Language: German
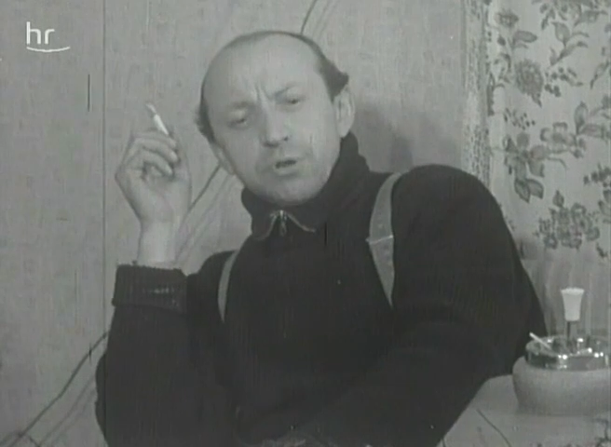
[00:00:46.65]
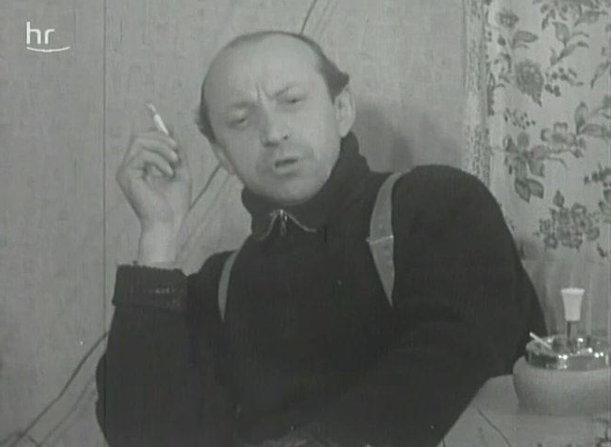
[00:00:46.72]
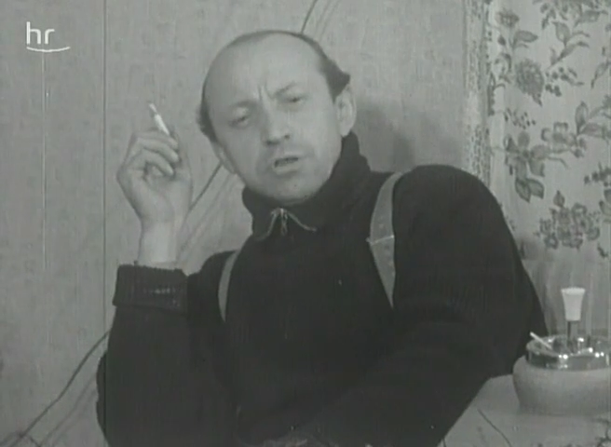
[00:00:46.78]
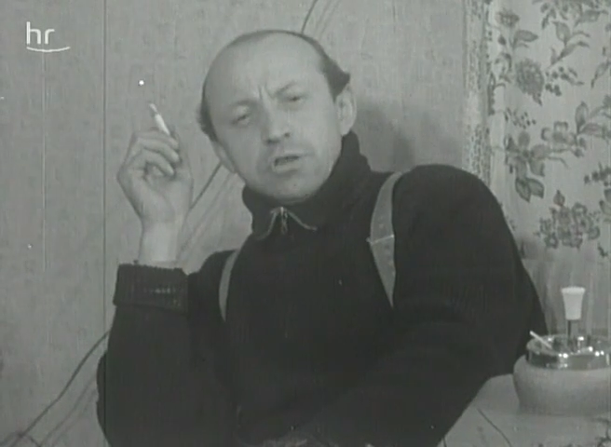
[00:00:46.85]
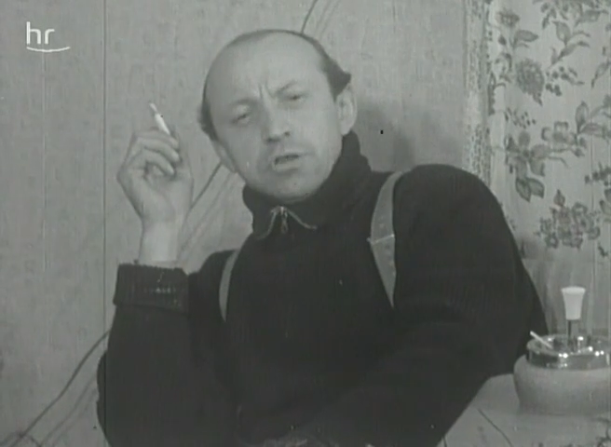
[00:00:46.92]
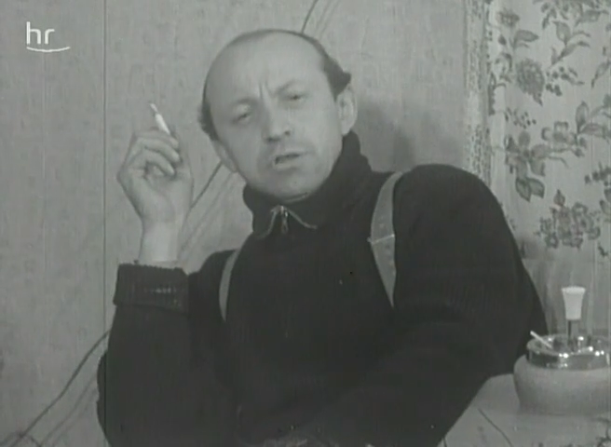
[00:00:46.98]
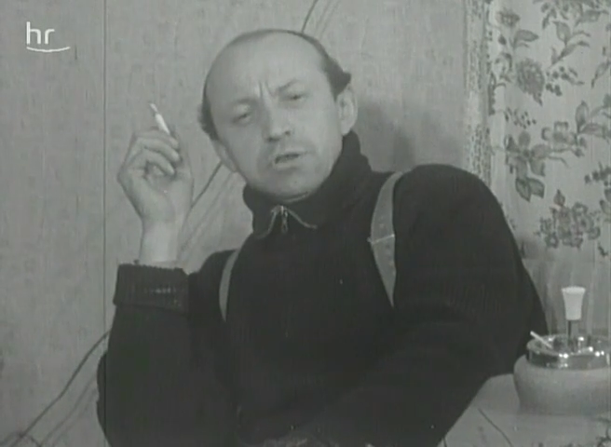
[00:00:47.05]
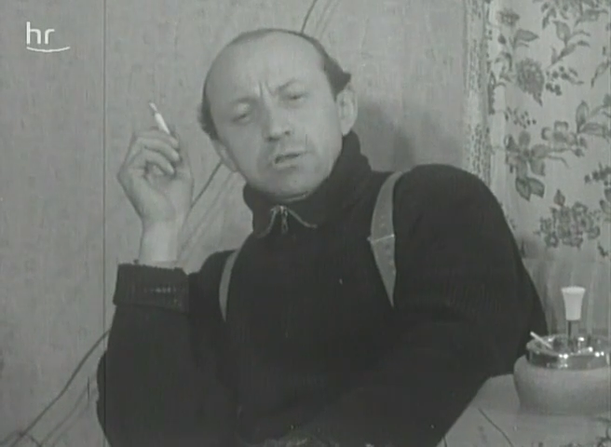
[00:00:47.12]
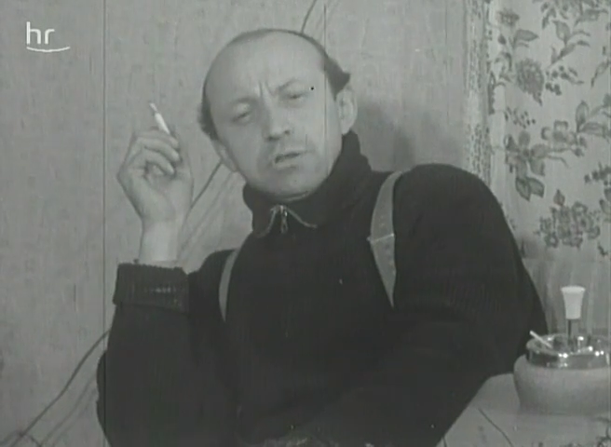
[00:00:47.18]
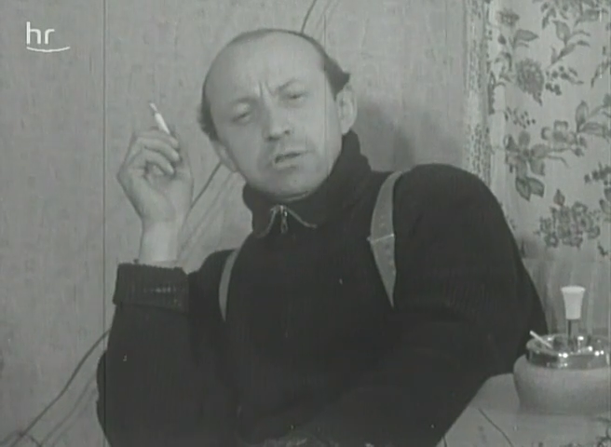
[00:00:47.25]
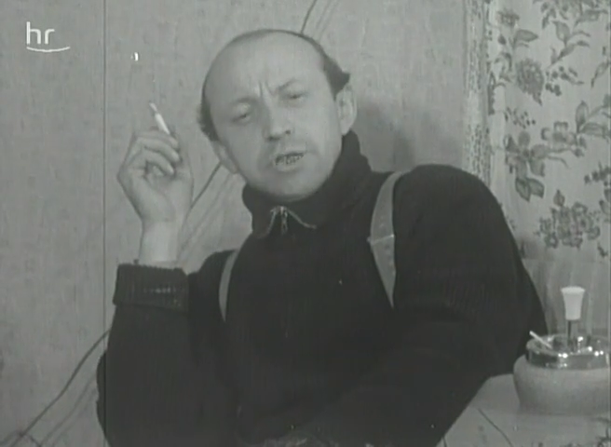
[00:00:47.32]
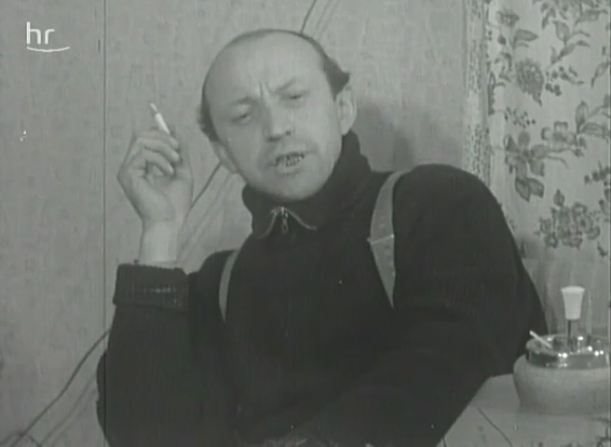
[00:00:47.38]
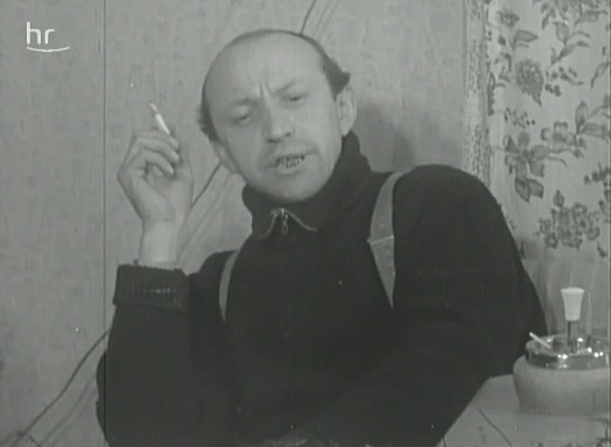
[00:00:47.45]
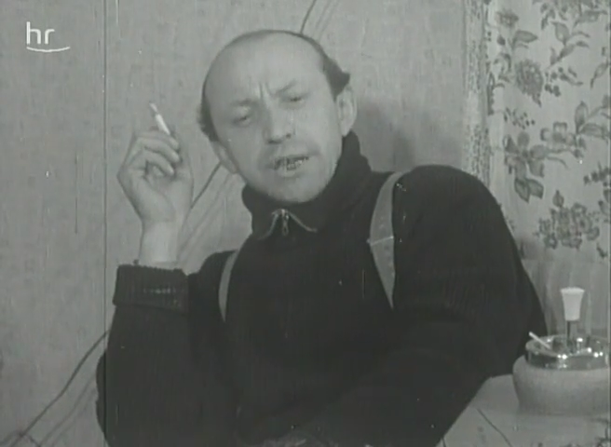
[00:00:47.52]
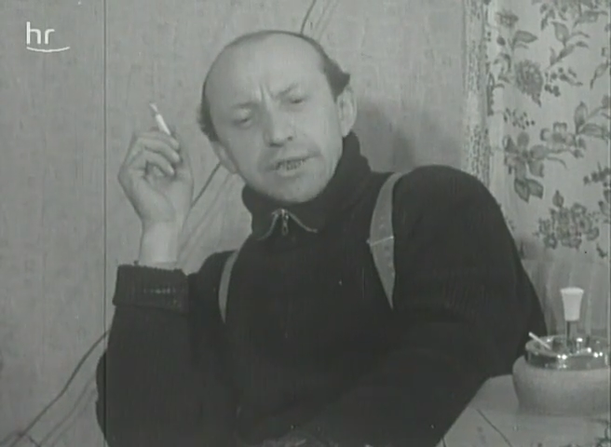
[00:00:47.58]
Böse
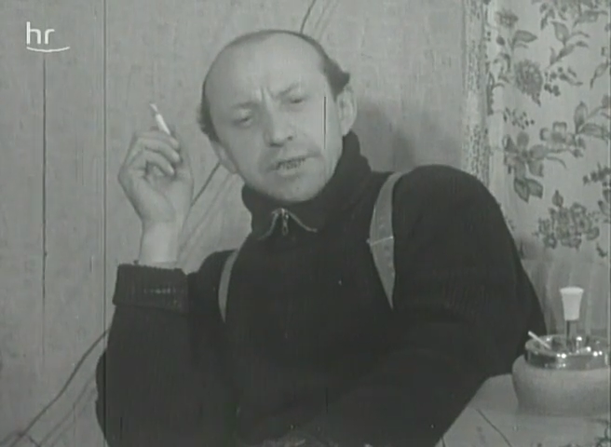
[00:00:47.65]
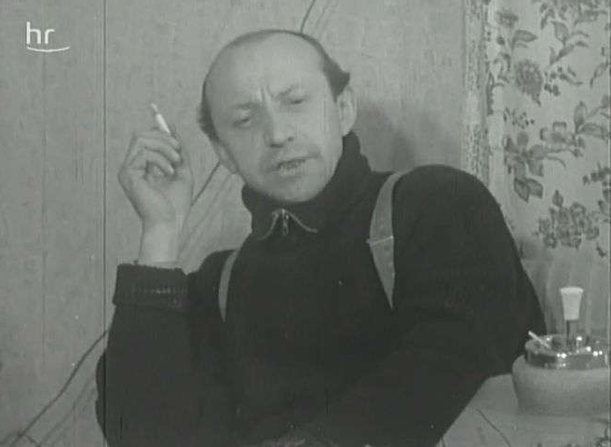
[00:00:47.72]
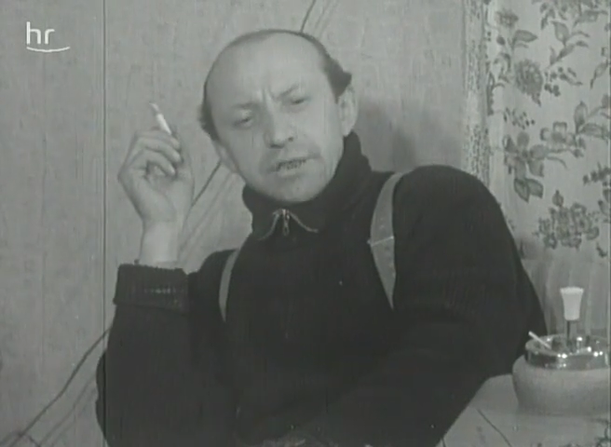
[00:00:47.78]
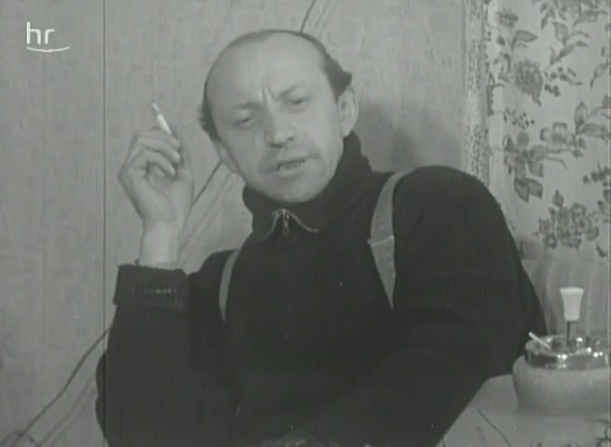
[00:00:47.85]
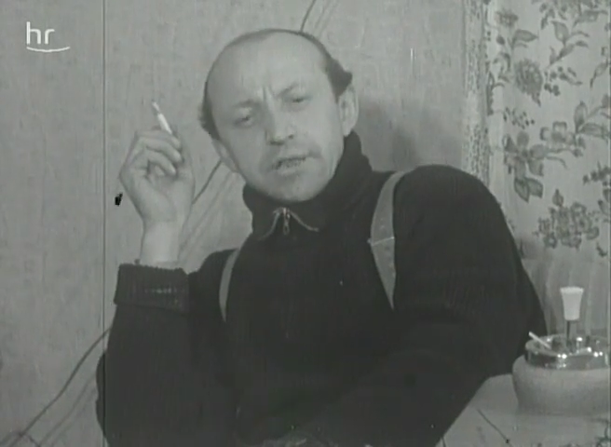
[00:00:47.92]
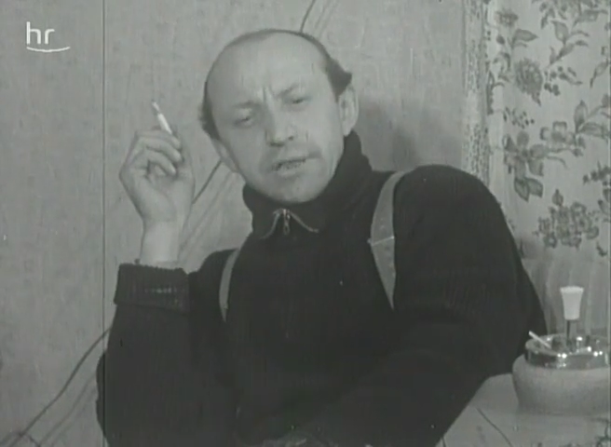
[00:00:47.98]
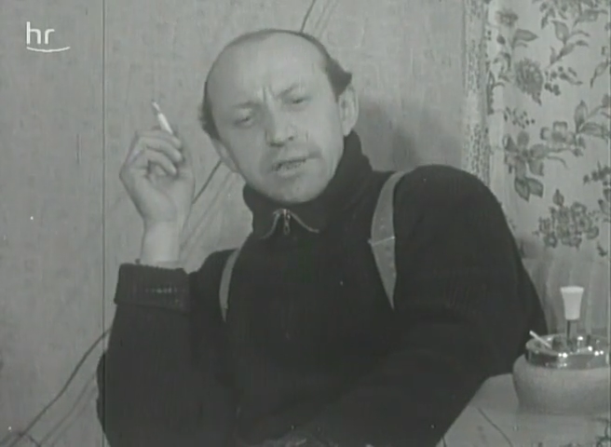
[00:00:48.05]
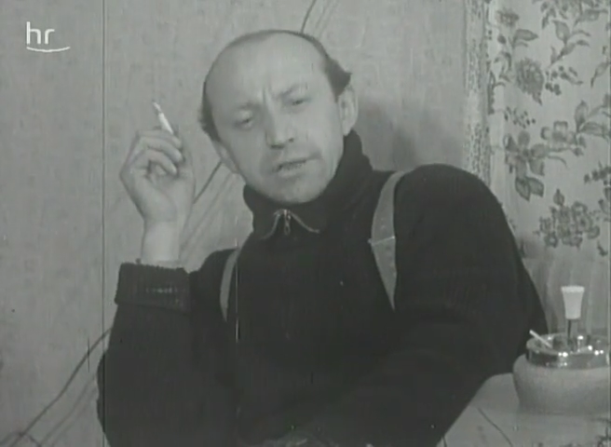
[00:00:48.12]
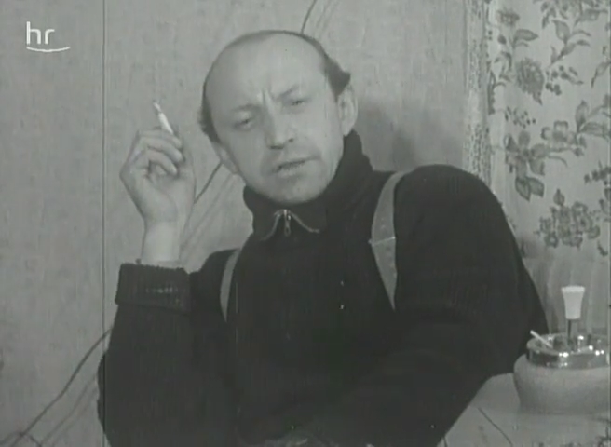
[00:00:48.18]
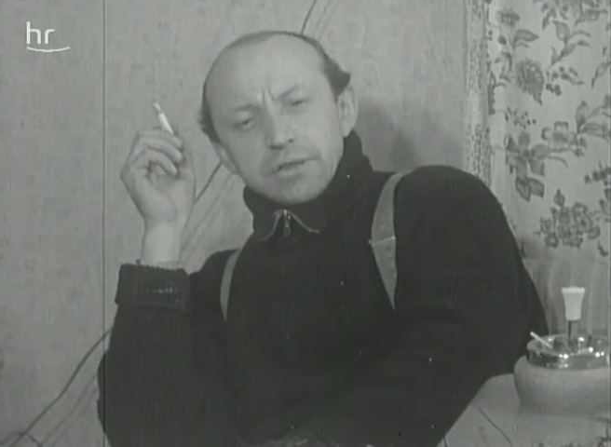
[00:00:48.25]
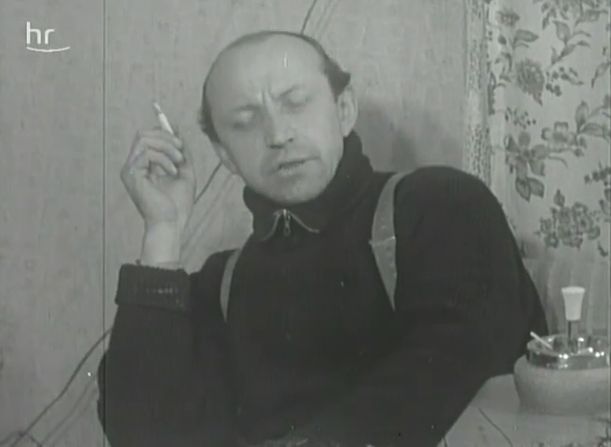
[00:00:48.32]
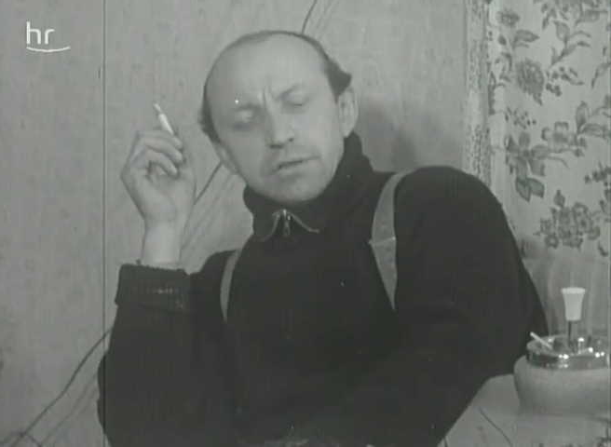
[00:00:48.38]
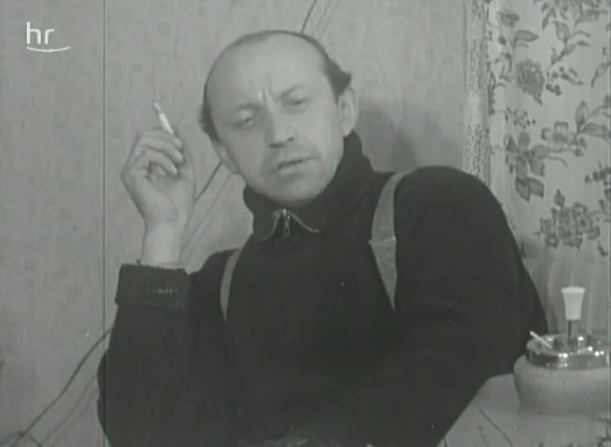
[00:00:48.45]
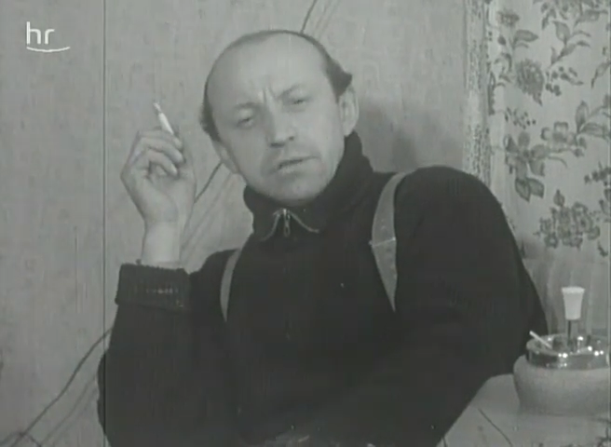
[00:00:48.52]
der Nazizeit,